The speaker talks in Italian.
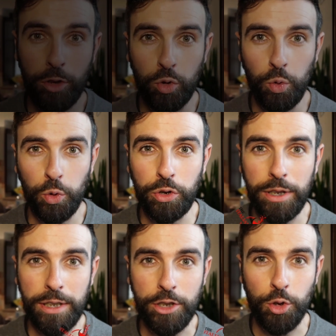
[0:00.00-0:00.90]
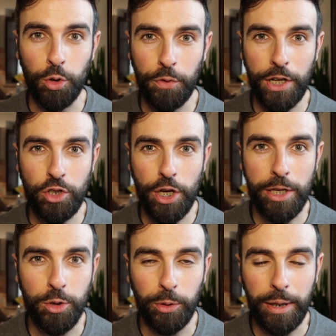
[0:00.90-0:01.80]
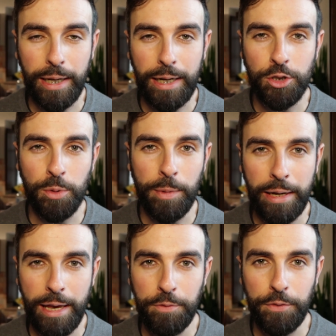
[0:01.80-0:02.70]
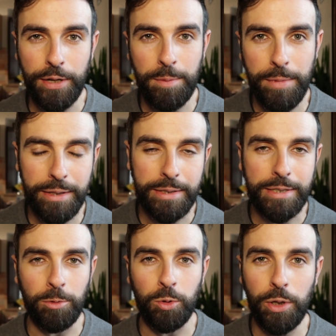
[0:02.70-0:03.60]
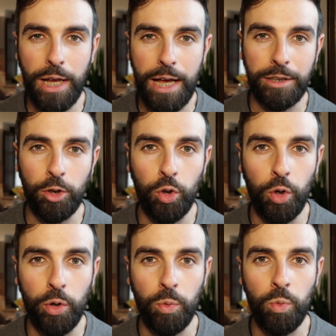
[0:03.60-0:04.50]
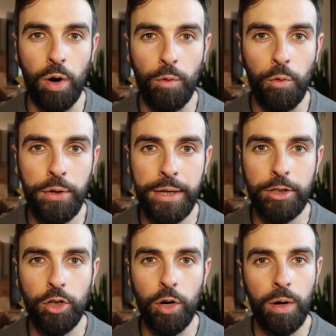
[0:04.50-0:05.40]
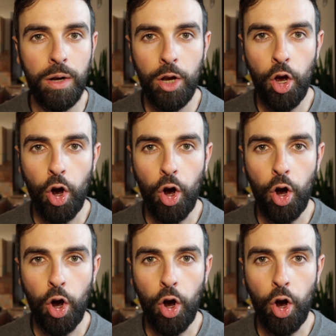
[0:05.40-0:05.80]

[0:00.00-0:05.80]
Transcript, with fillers: a tutti, sono Francesco da Italian Sommelier, finalmente siamo tornati con un nuovo video.